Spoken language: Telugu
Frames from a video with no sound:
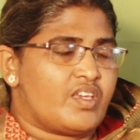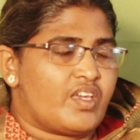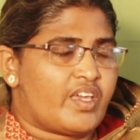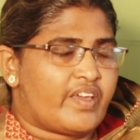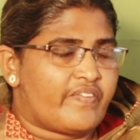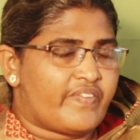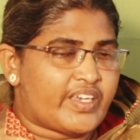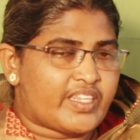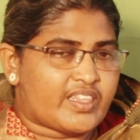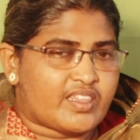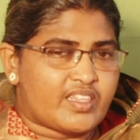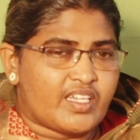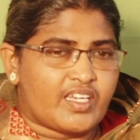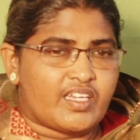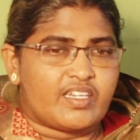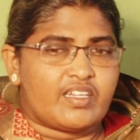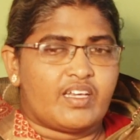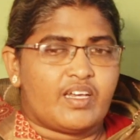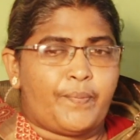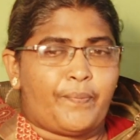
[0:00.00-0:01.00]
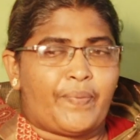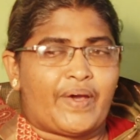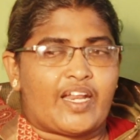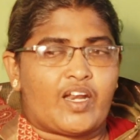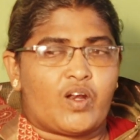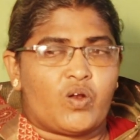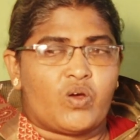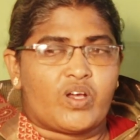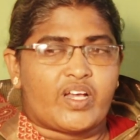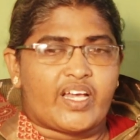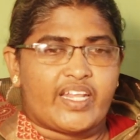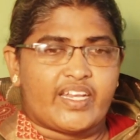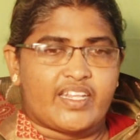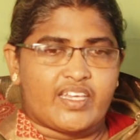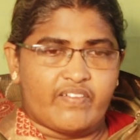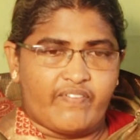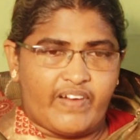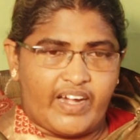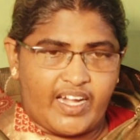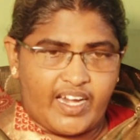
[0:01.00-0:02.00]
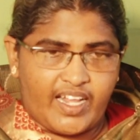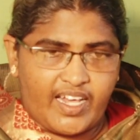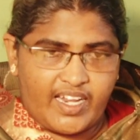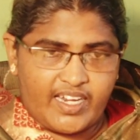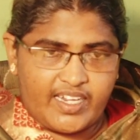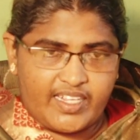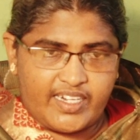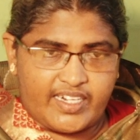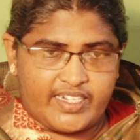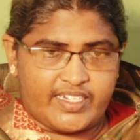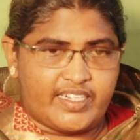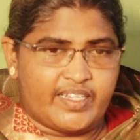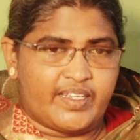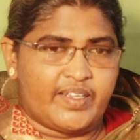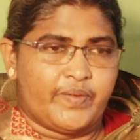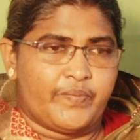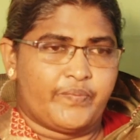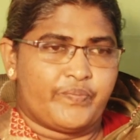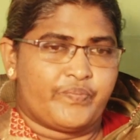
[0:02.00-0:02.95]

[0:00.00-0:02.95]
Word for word: ఏ వ్యక్తి అయినా పరలోకానికి వెళ్ళాలి అంటే